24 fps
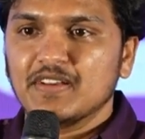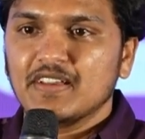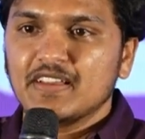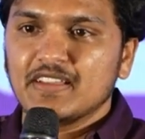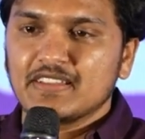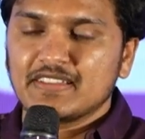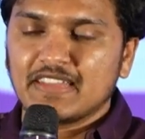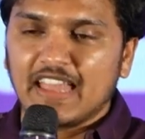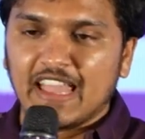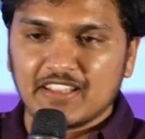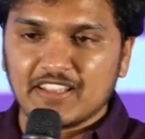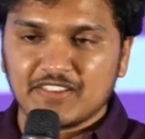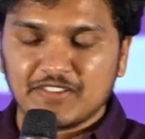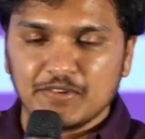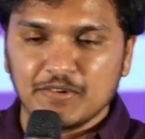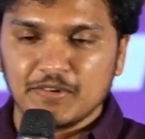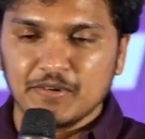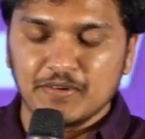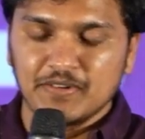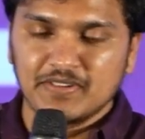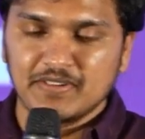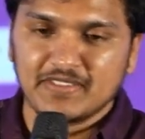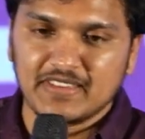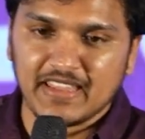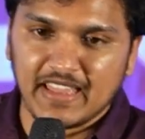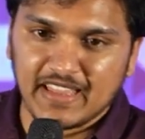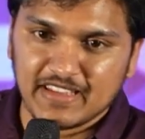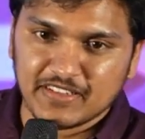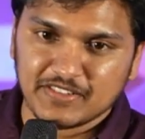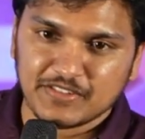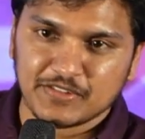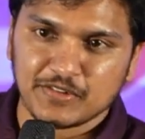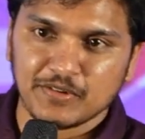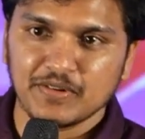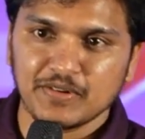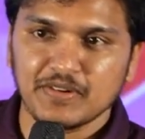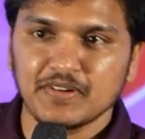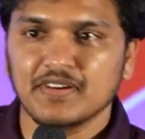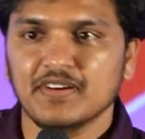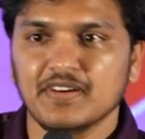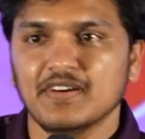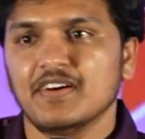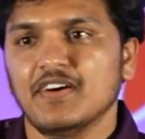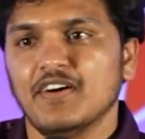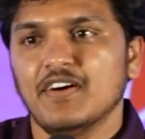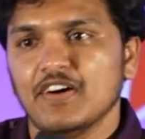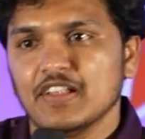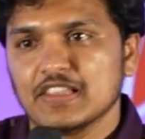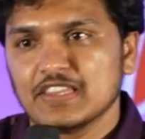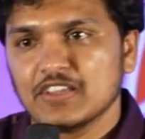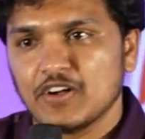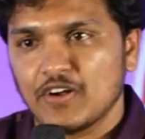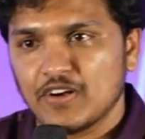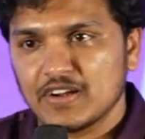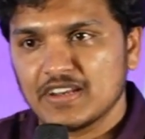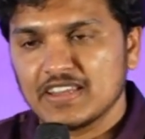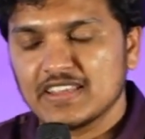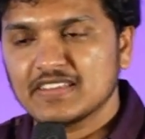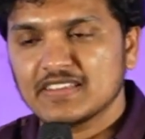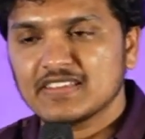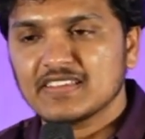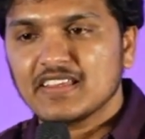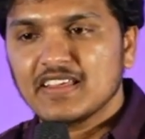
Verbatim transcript: థ్యాంక్స్ యూ థ్యాంక్స్ టు ఆల్ ద ఆడియన్స్